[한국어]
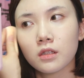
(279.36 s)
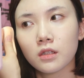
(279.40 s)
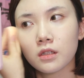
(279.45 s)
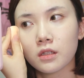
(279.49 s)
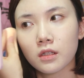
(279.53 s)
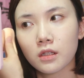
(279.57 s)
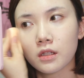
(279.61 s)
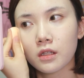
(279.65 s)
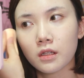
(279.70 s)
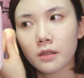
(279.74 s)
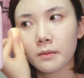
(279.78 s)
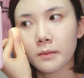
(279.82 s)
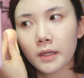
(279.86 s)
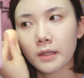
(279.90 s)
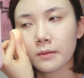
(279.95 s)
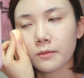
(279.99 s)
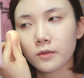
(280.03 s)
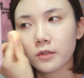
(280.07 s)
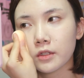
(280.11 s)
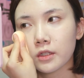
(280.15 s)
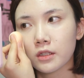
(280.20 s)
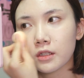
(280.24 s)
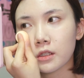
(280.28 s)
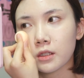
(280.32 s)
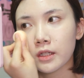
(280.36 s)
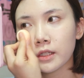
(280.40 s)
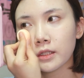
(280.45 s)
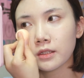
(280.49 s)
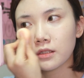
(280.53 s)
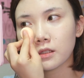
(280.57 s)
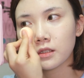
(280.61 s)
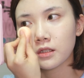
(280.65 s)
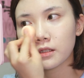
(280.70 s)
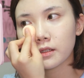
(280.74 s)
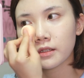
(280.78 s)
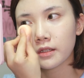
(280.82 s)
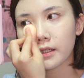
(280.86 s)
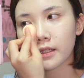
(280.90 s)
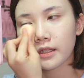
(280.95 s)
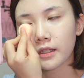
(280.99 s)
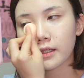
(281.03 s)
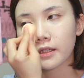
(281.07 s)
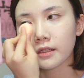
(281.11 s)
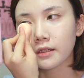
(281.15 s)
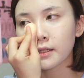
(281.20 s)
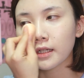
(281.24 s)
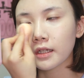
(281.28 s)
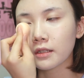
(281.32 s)
이게 마무리를 했을
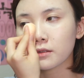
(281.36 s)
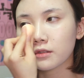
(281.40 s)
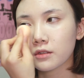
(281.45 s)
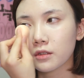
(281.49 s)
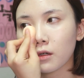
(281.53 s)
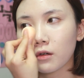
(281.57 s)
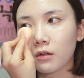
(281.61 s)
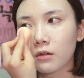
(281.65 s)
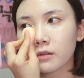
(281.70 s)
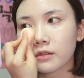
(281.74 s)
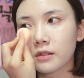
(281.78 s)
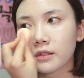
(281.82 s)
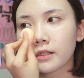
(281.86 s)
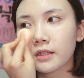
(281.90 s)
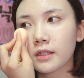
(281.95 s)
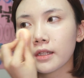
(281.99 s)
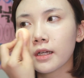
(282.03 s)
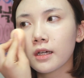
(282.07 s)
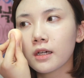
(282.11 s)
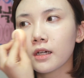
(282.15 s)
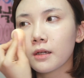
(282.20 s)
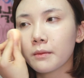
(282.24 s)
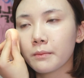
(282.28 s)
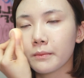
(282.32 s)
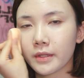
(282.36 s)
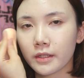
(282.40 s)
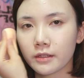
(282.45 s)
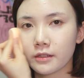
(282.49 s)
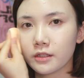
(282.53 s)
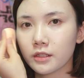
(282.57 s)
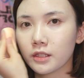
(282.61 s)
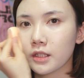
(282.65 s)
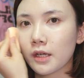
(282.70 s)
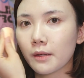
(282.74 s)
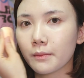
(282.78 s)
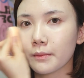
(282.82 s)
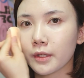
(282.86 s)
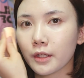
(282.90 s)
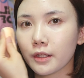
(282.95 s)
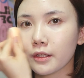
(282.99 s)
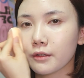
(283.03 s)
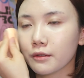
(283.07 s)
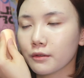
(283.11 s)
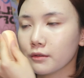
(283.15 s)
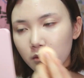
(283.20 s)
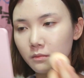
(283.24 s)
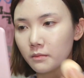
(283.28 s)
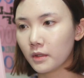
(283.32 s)
때 딱 적당한
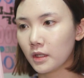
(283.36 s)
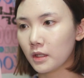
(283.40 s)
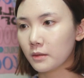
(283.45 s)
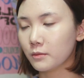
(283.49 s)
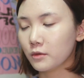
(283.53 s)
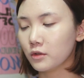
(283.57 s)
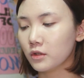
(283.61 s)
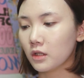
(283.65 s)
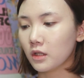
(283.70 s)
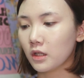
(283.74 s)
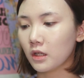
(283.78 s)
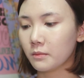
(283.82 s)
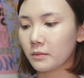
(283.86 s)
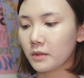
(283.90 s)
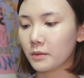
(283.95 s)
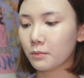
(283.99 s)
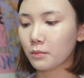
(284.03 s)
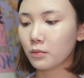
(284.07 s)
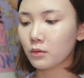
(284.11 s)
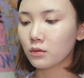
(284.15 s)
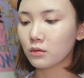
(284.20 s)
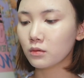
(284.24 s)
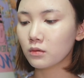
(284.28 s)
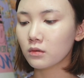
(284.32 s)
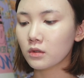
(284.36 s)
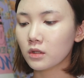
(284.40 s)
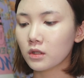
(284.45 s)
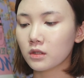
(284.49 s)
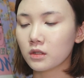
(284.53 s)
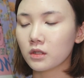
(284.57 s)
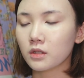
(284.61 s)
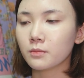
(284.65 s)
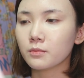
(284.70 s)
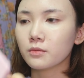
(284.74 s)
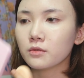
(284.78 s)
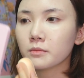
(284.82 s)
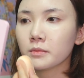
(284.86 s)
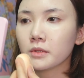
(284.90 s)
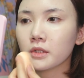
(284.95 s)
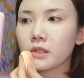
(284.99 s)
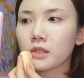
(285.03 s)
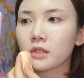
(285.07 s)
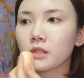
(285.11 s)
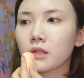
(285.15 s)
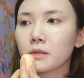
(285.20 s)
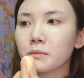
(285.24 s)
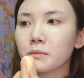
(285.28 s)
매트함이에요. 마무리감이 뽀송한 제품이기